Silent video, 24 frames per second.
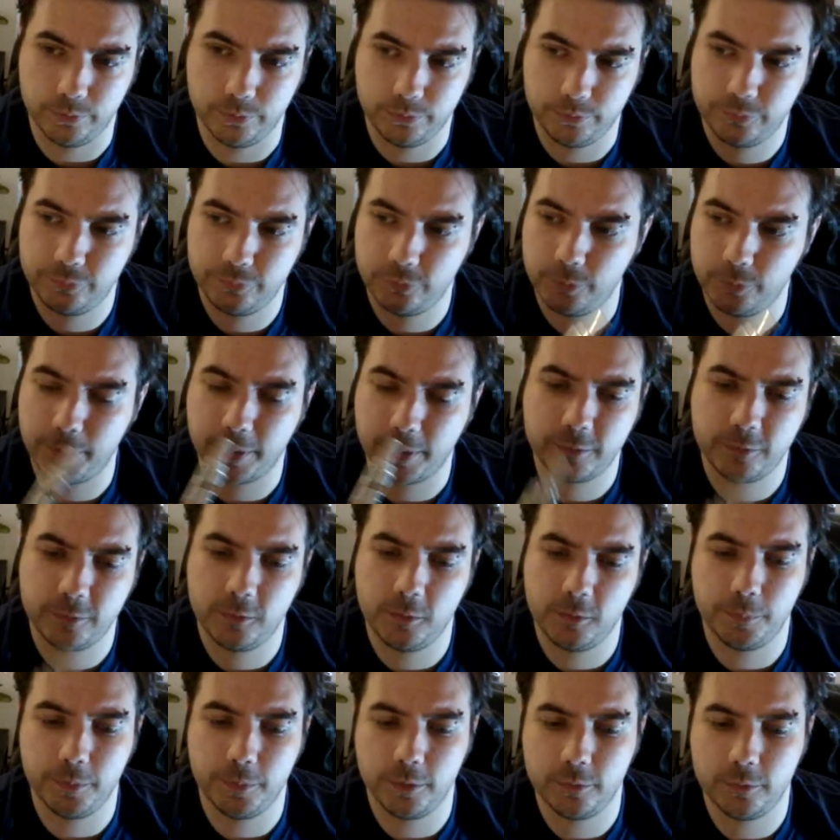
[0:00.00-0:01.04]
il faut
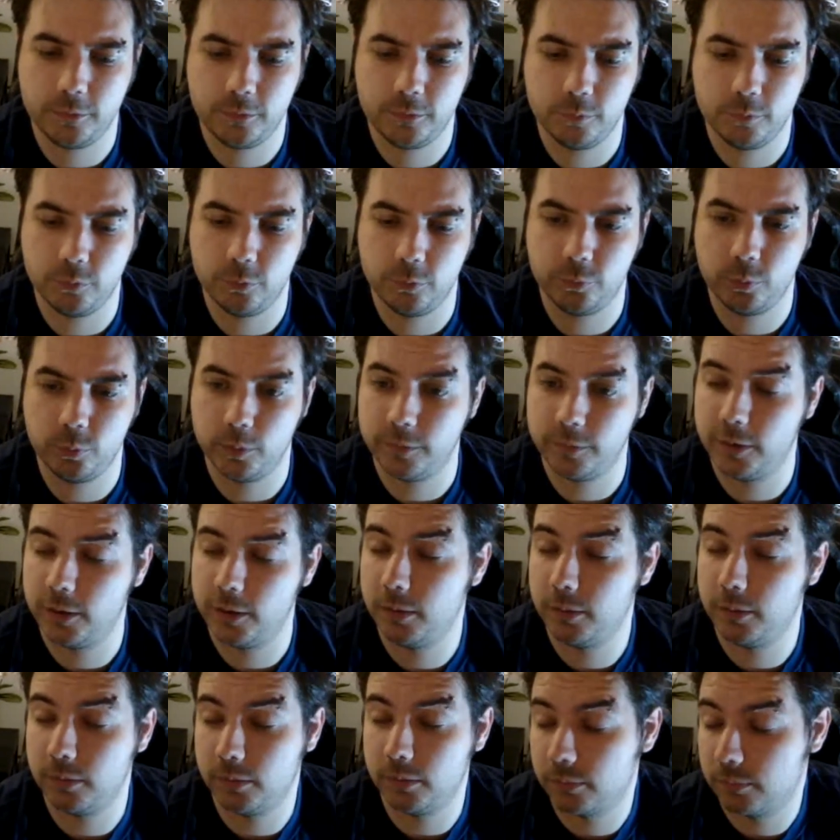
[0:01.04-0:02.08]
participer si vous le
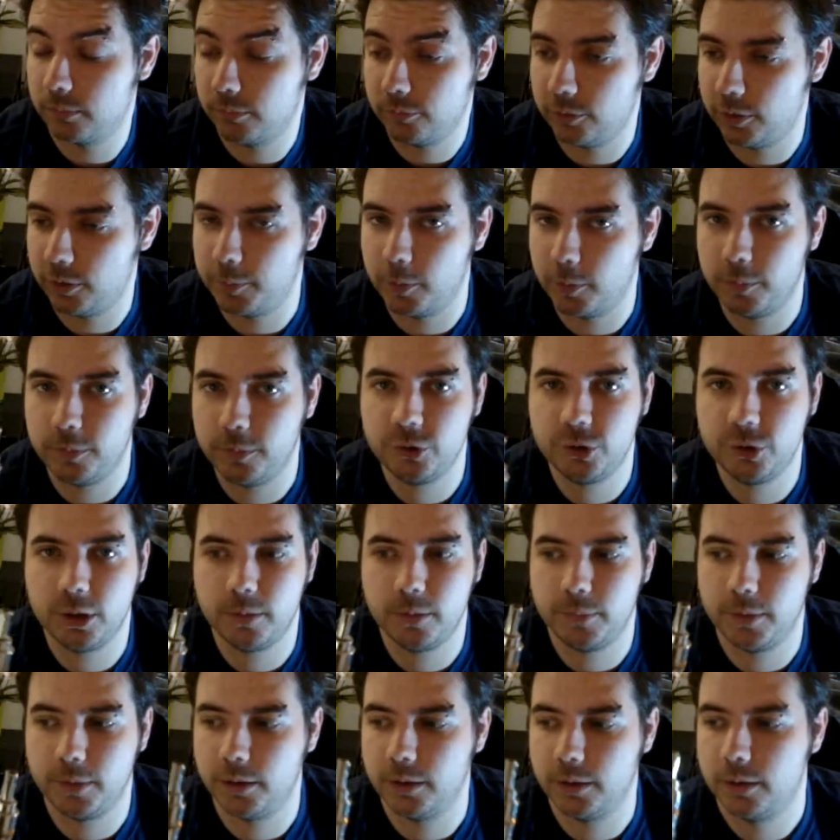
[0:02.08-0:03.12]
souhaitez, vous n'êtes pas obligé
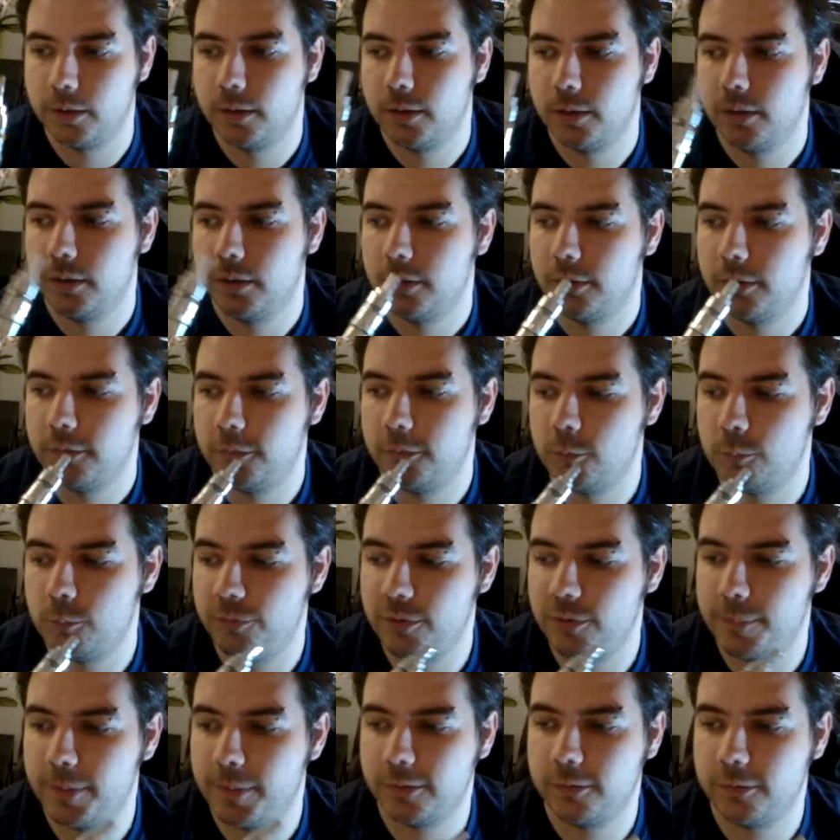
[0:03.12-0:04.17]
mais si vous
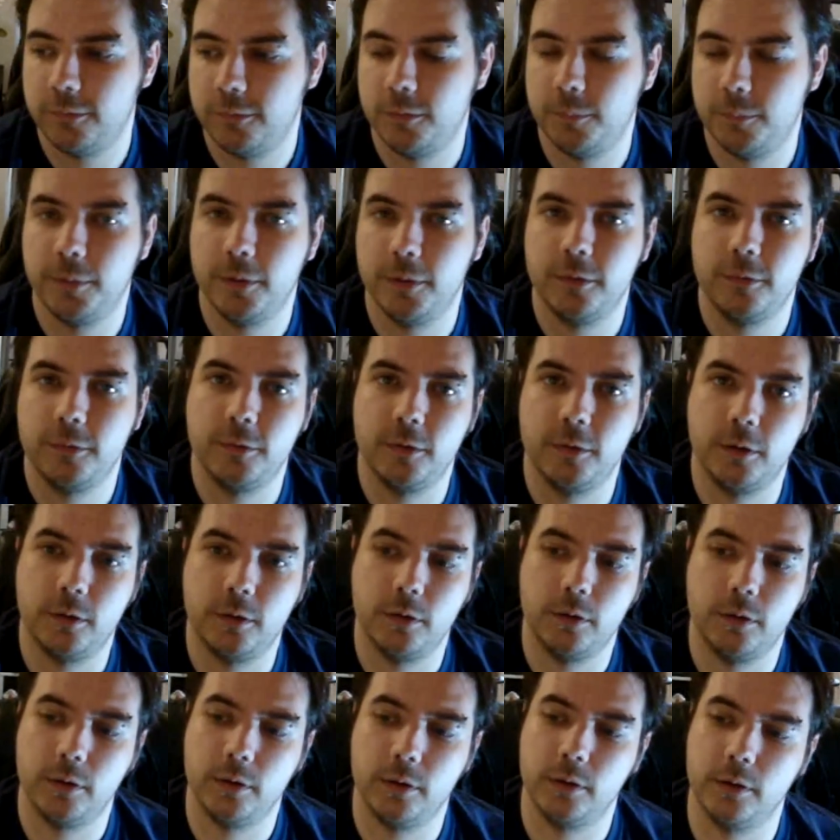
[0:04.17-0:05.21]
pouvez participer
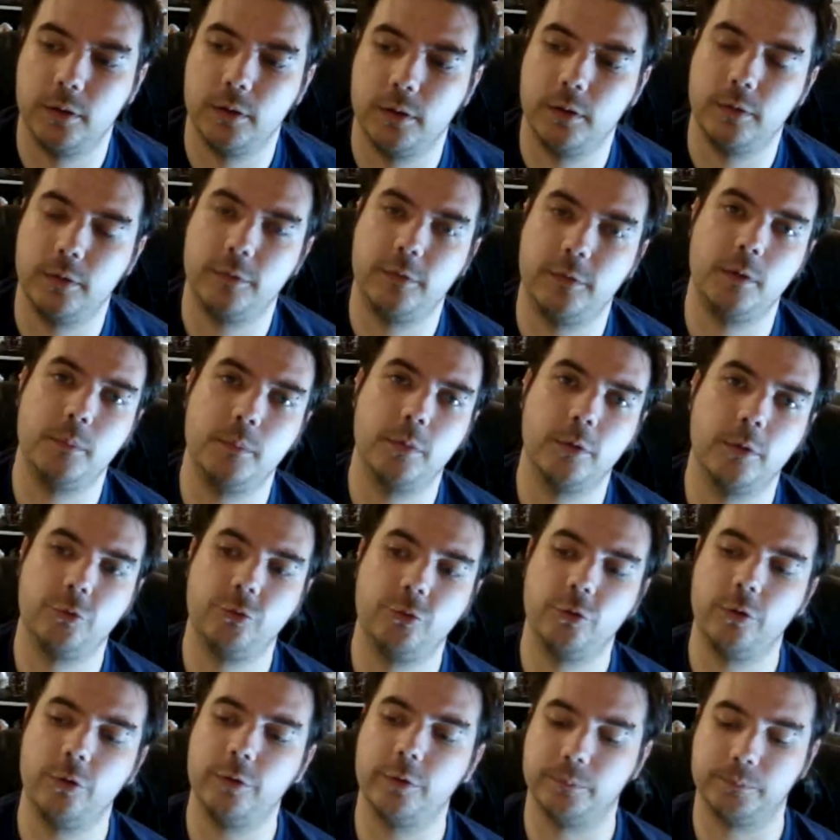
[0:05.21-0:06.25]
c'est une bonne
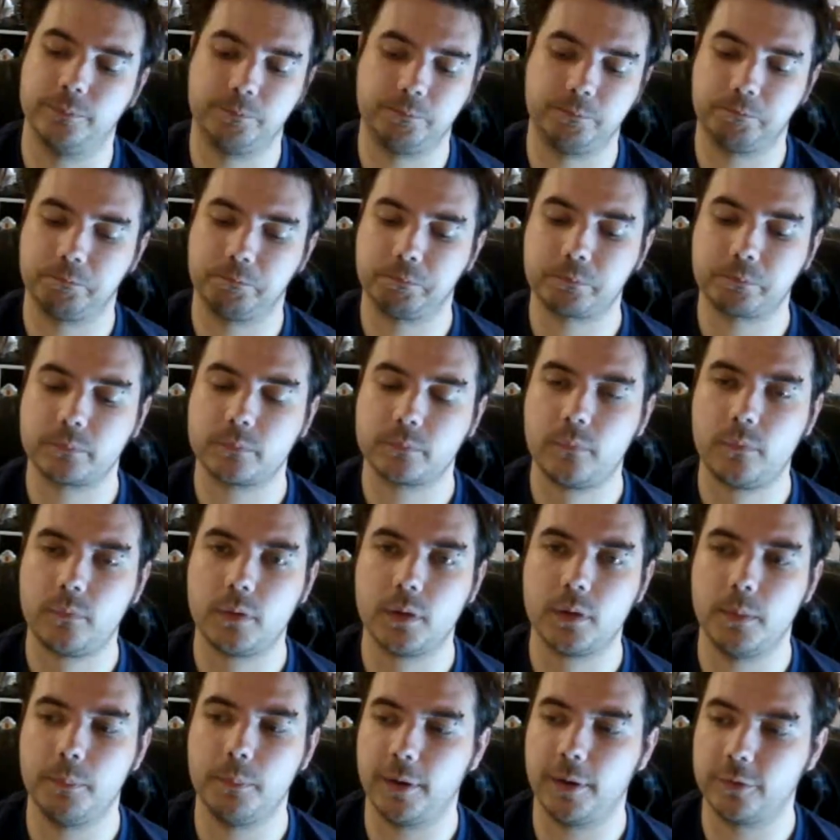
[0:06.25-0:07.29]
chose
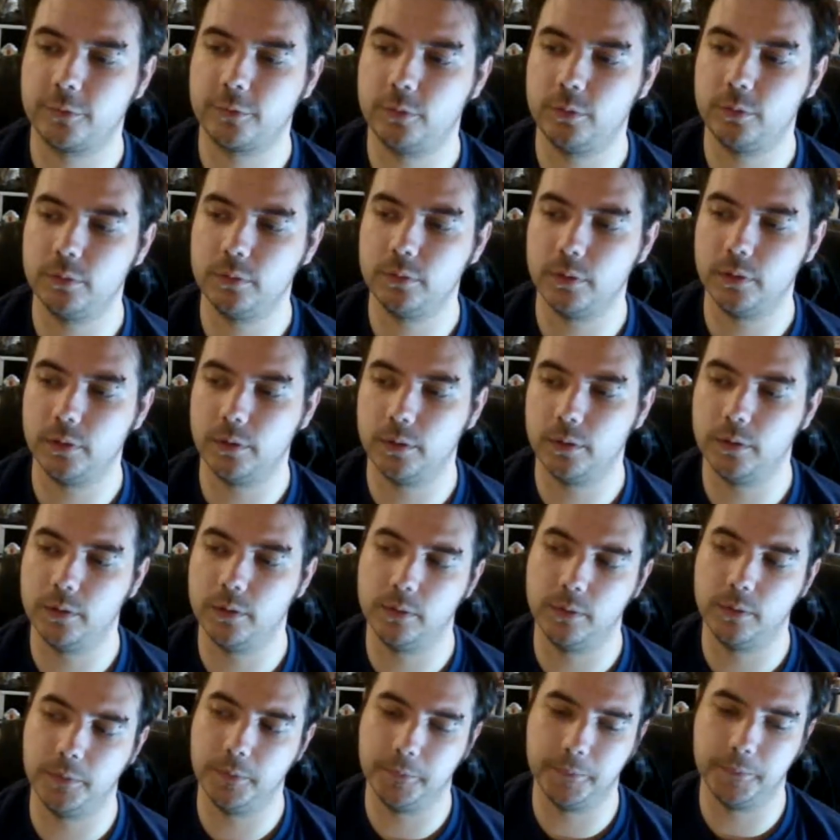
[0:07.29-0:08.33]
parce que,
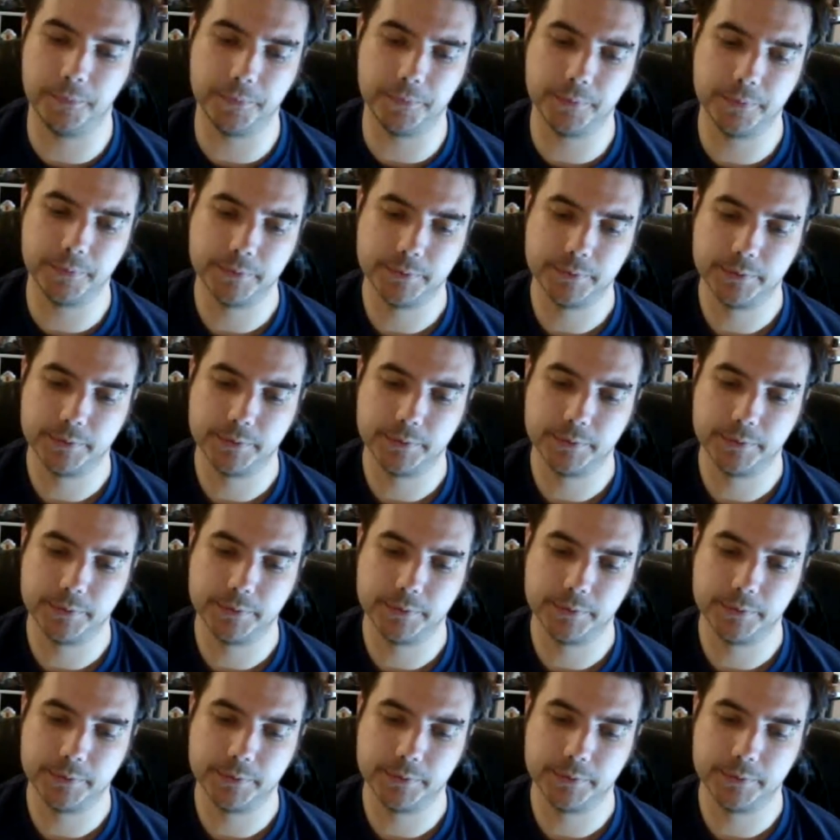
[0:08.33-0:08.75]
euh,